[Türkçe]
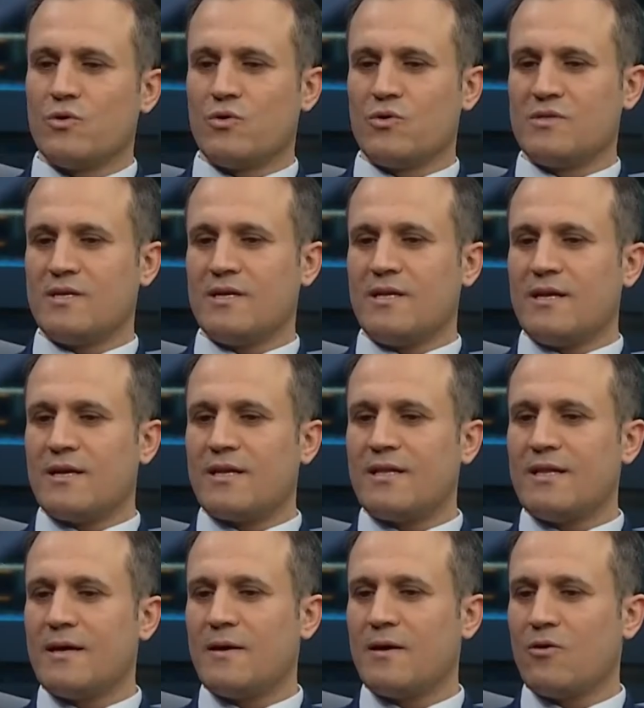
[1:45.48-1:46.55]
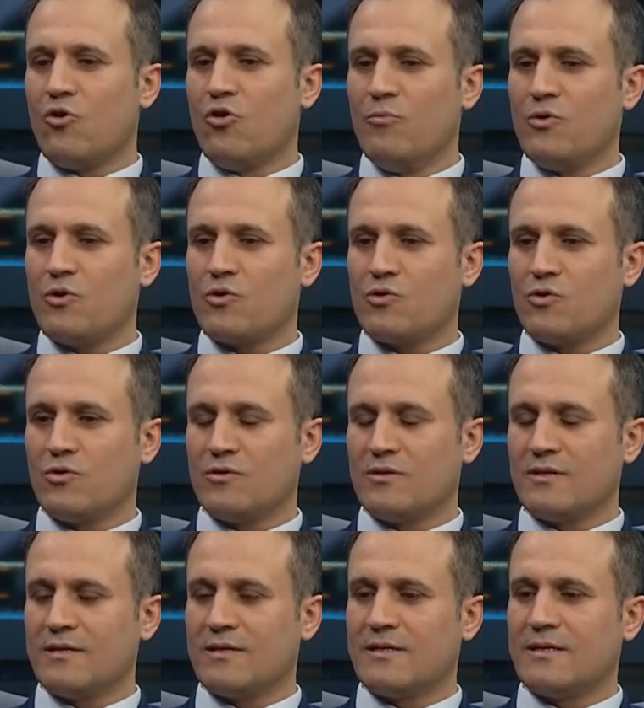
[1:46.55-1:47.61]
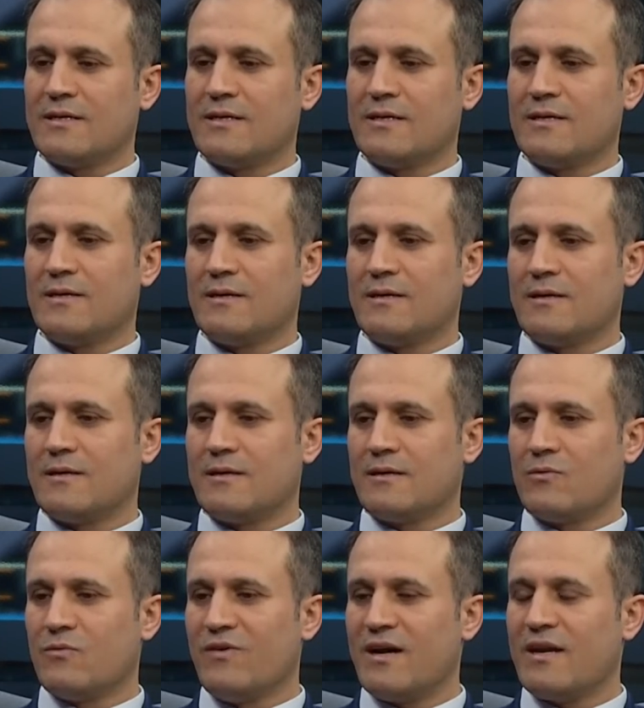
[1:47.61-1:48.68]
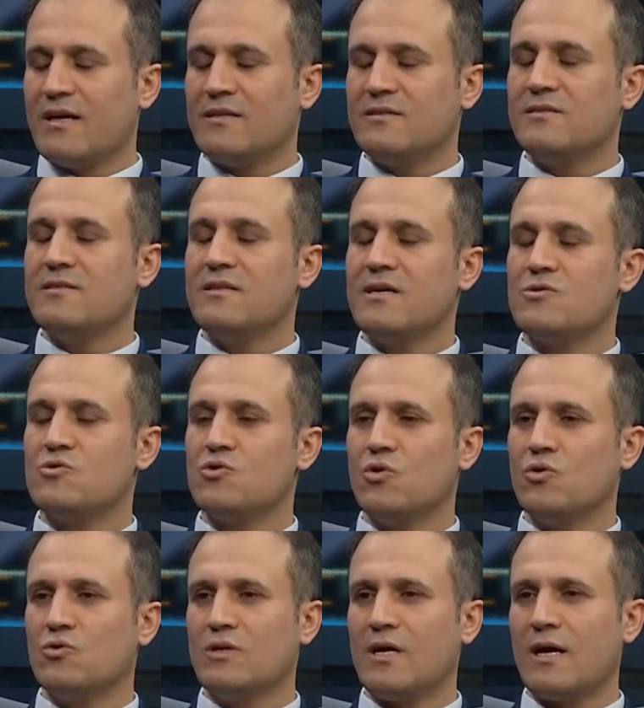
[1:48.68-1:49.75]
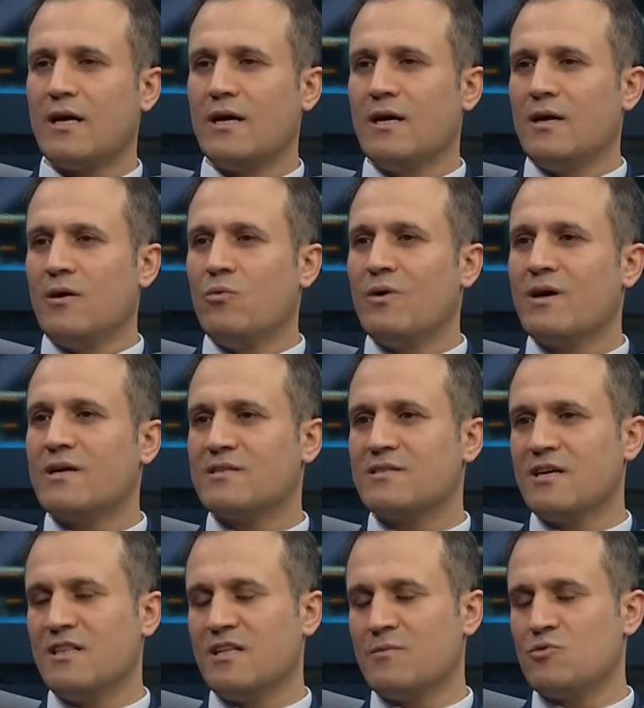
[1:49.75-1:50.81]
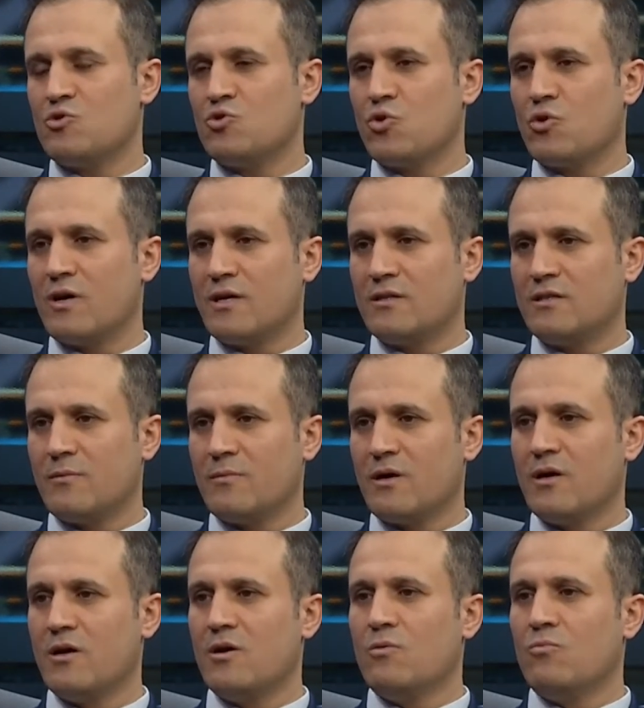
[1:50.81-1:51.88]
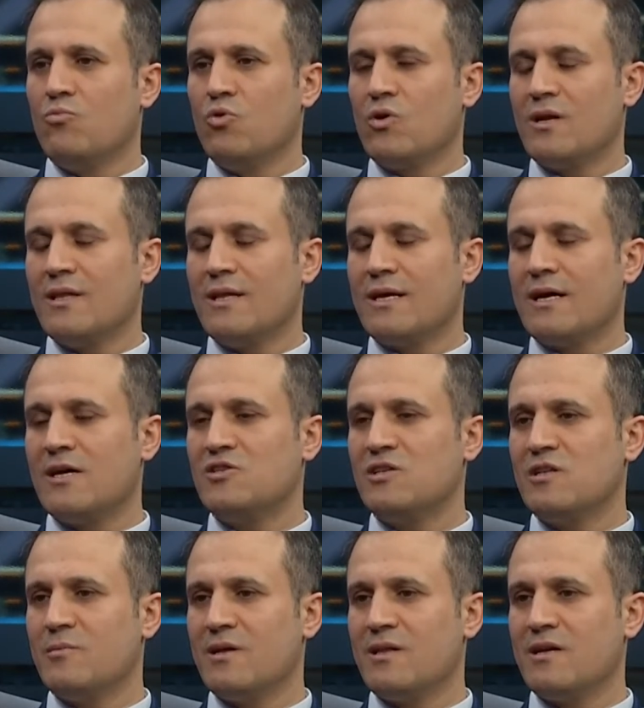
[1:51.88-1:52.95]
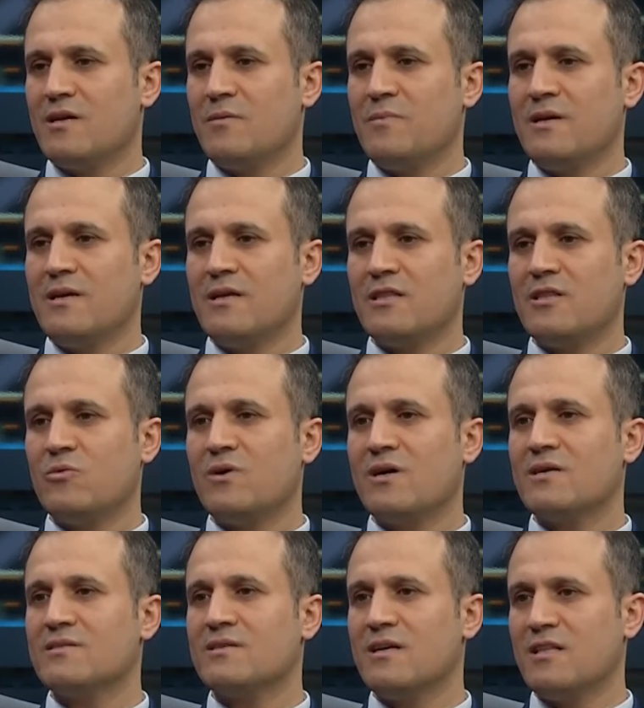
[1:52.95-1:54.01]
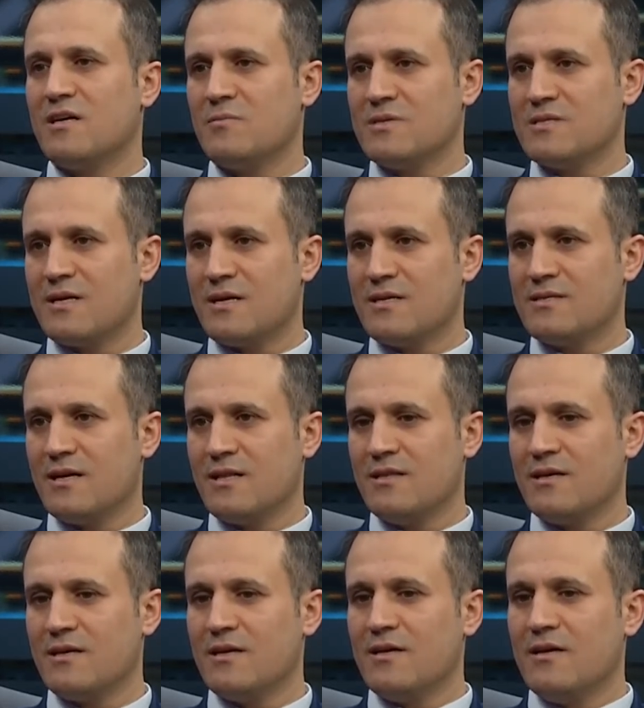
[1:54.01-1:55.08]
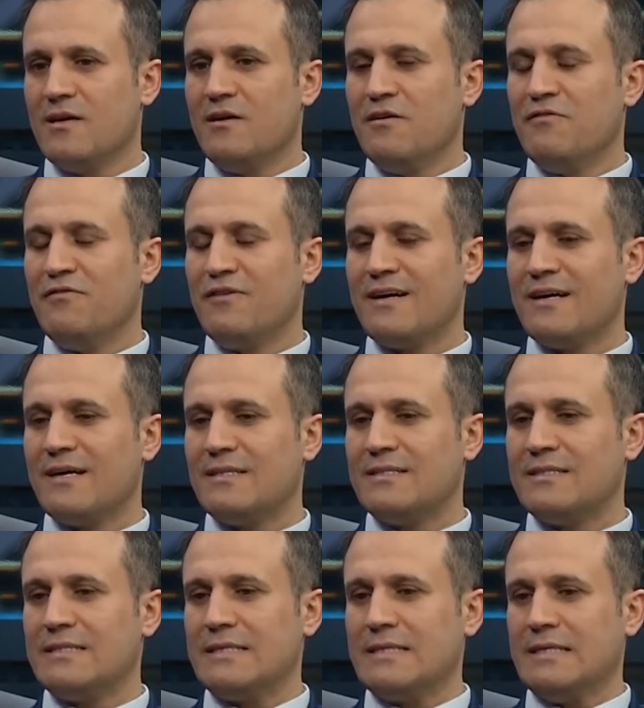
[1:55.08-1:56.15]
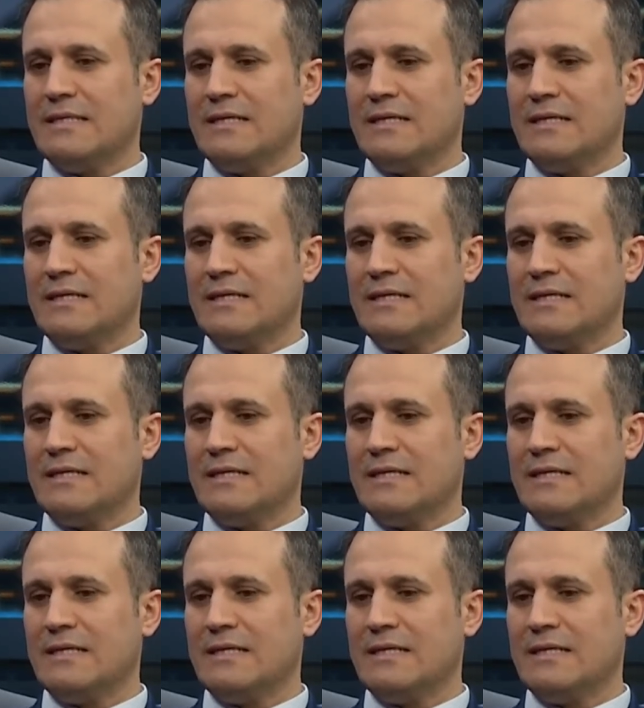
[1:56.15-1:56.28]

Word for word: özellikle omikron e, varyantından sonra vaka sayılarımız çok arttı ama bu aralar aşılamalarla birlikte vaka sayılarımız azaldı. Fakat e,